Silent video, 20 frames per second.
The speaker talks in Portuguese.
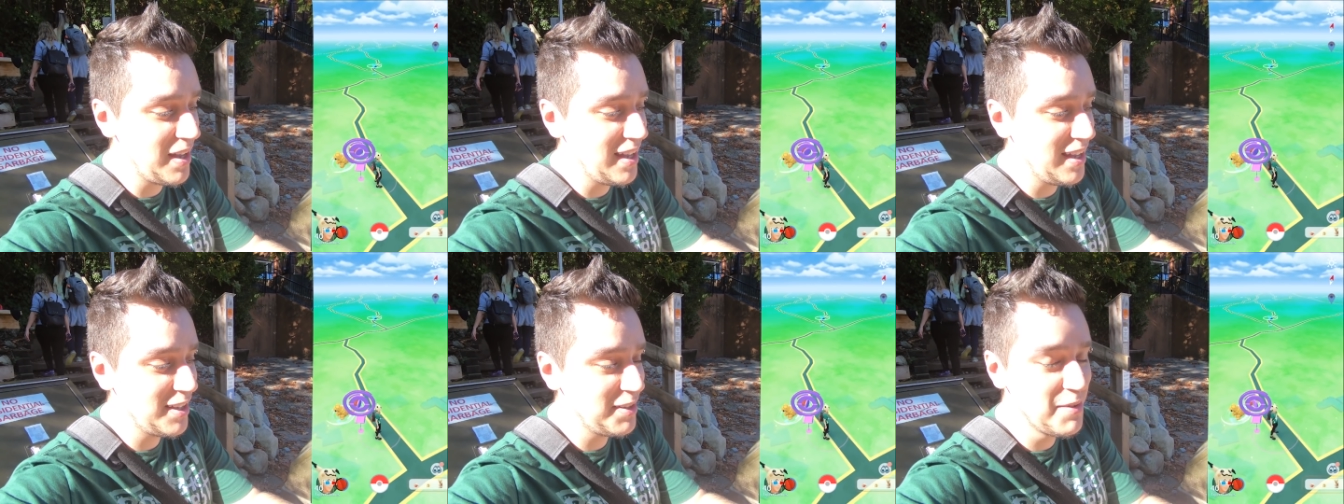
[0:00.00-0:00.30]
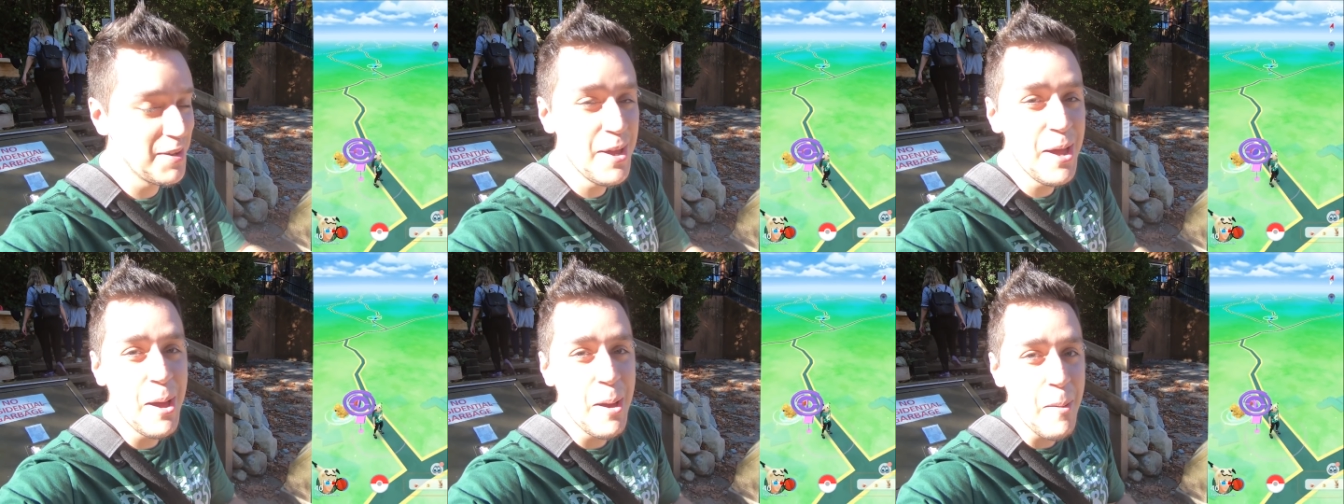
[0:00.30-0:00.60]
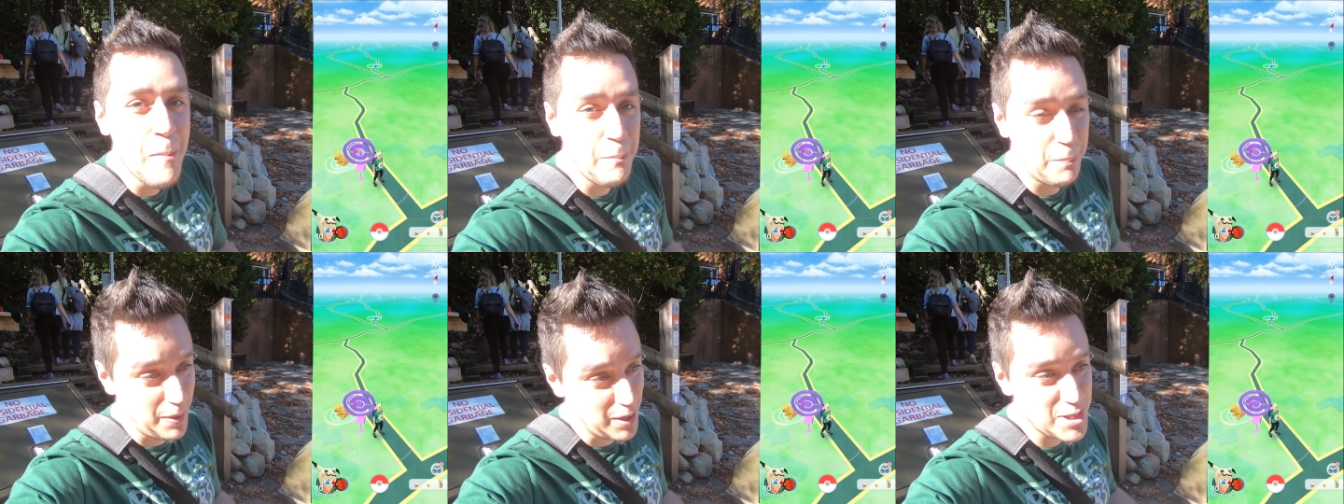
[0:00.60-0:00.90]
é
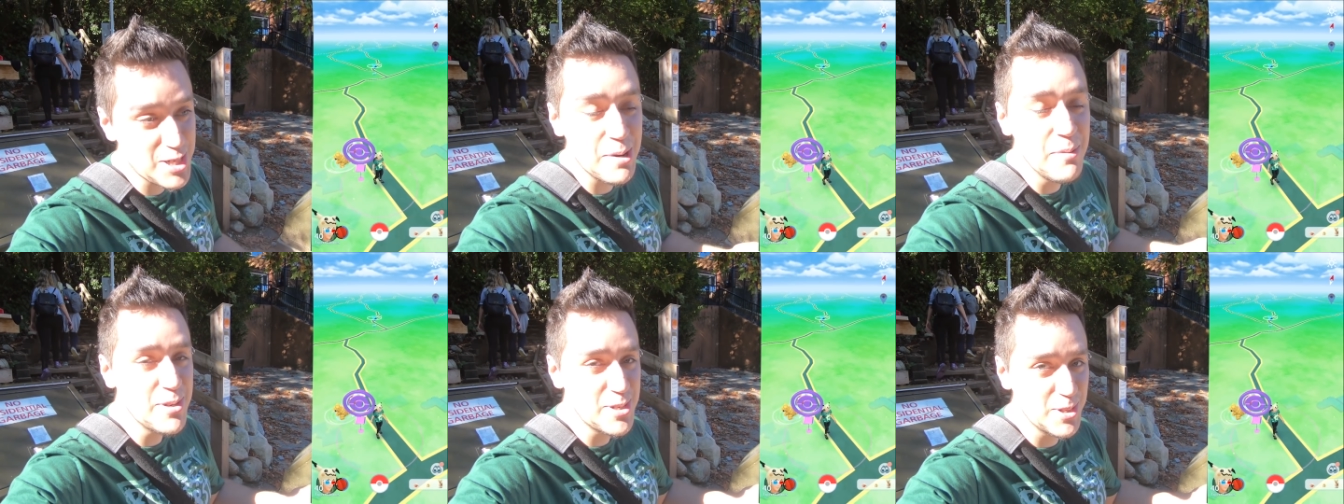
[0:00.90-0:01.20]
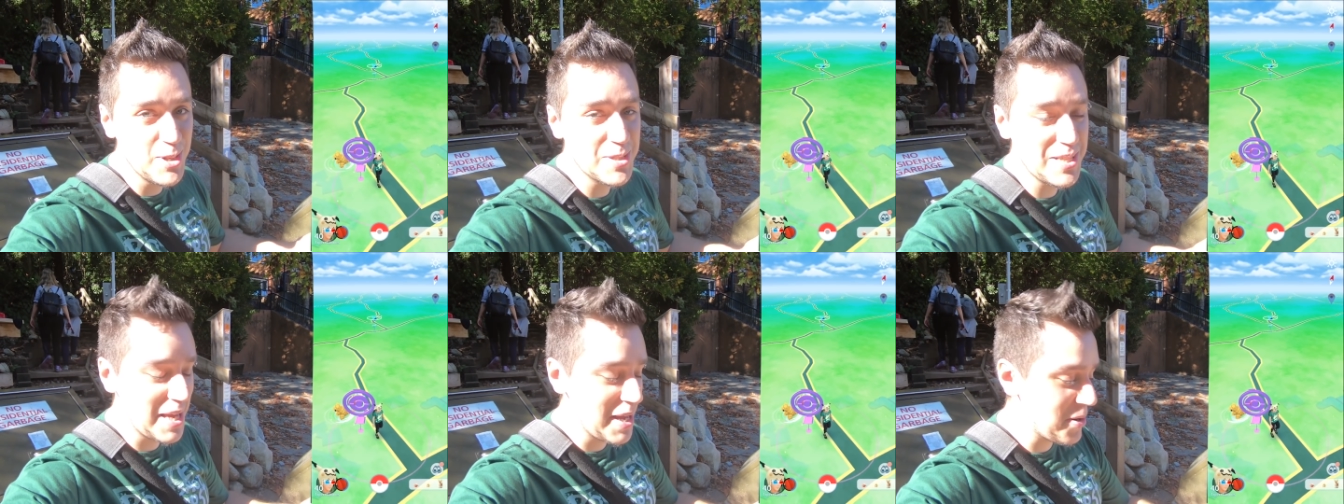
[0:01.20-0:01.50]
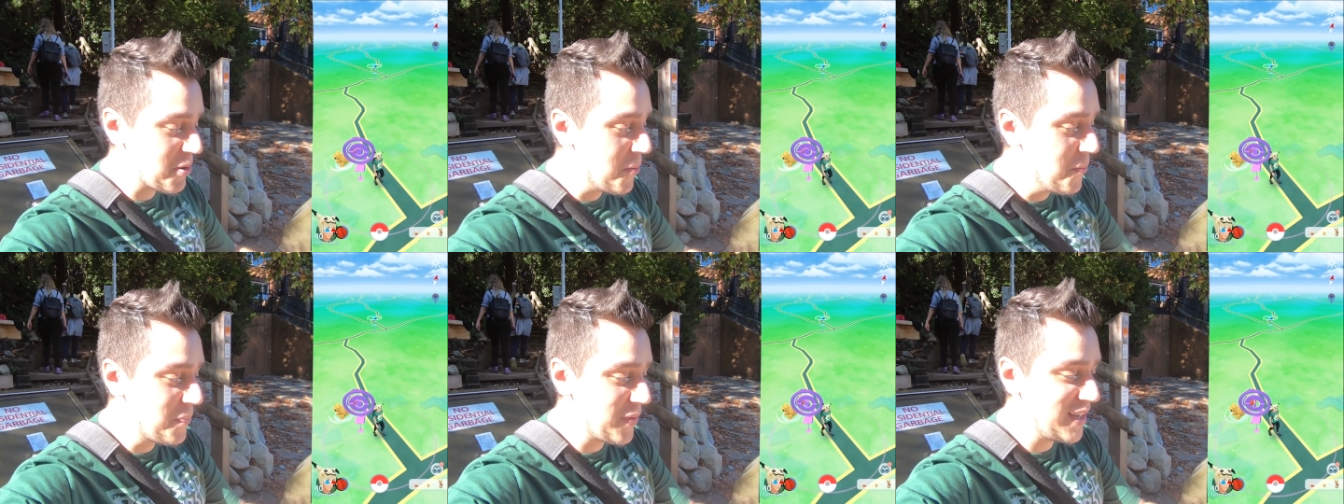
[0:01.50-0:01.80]
praticamente nossa
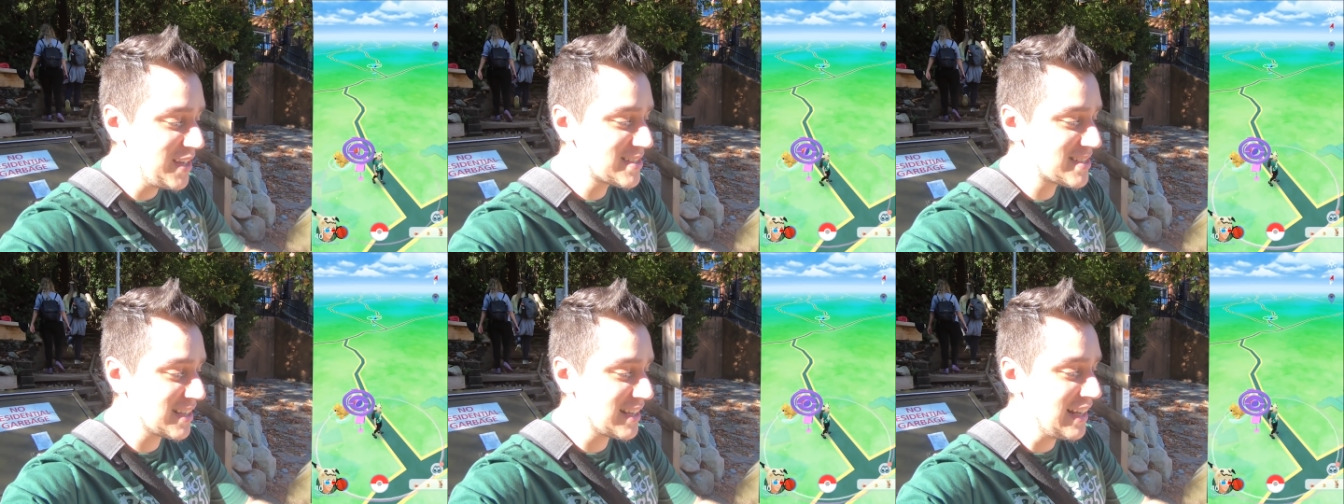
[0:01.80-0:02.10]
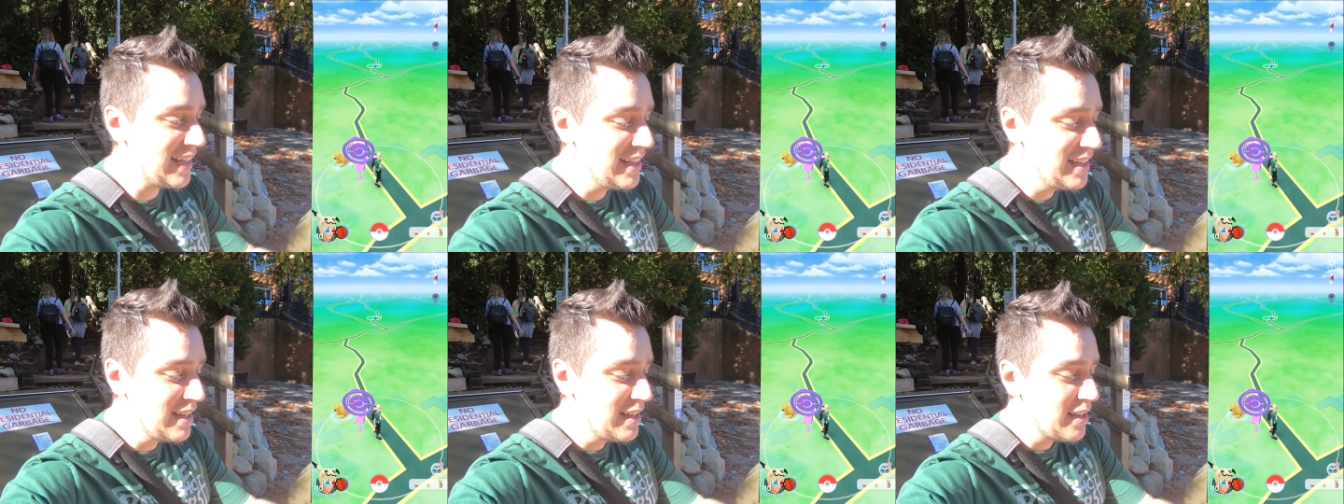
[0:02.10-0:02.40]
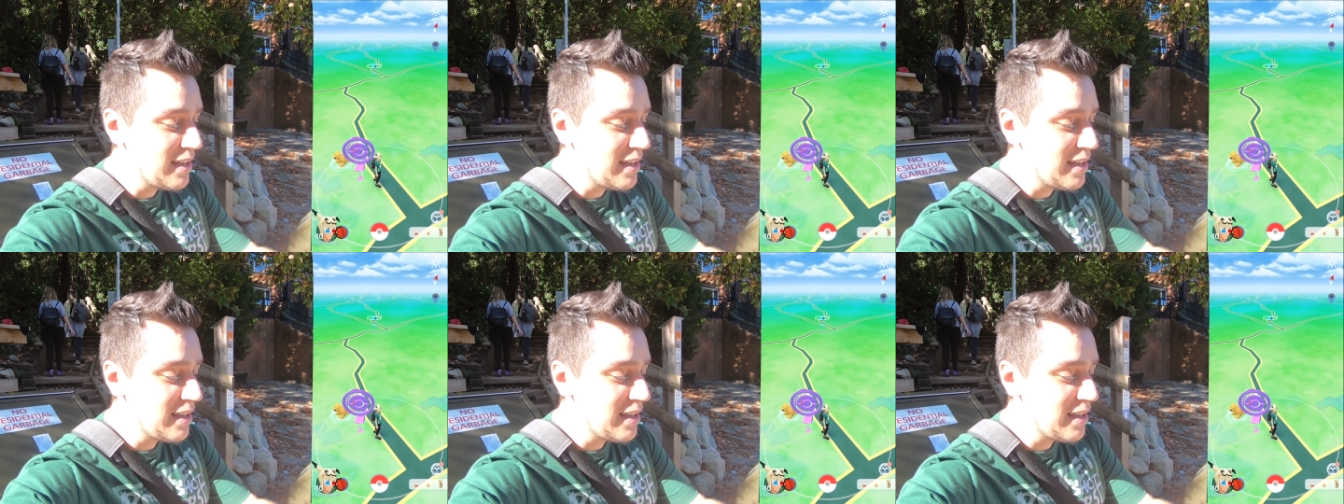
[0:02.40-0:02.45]
recompensa, né?